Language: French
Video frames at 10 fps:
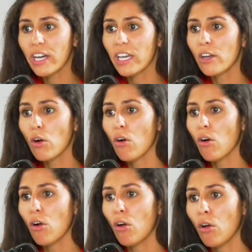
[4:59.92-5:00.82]

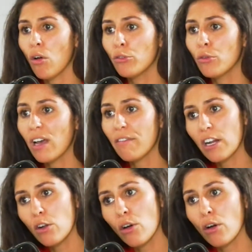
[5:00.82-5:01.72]
créant de la
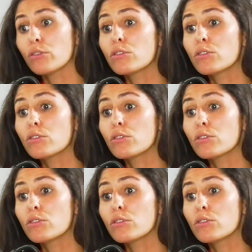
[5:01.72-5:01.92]
valeur